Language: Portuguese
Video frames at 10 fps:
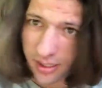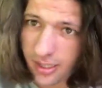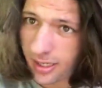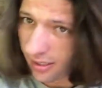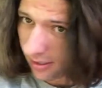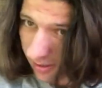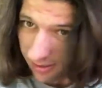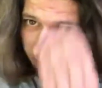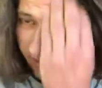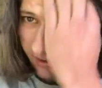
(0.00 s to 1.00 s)
Aí.
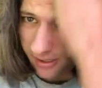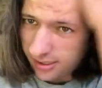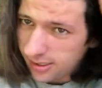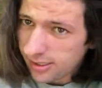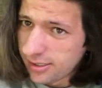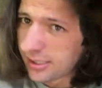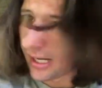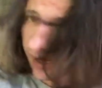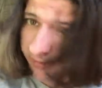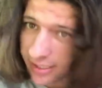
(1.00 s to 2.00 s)

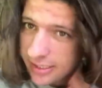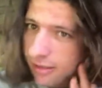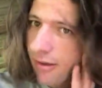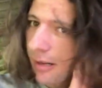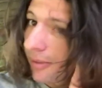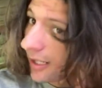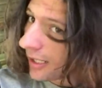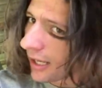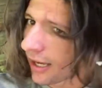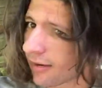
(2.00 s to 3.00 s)
Será que vai sair o
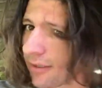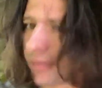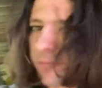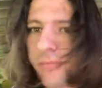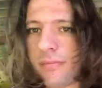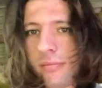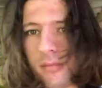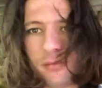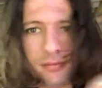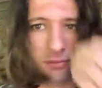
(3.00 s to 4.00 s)
cabelinho na régua?
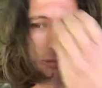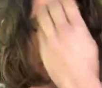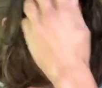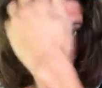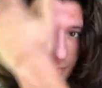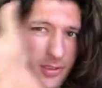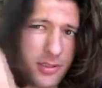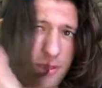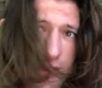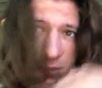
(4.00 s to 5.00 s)

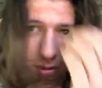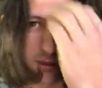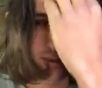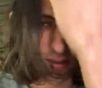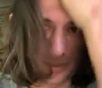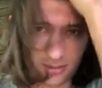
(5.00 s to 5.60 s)
Tu é louco.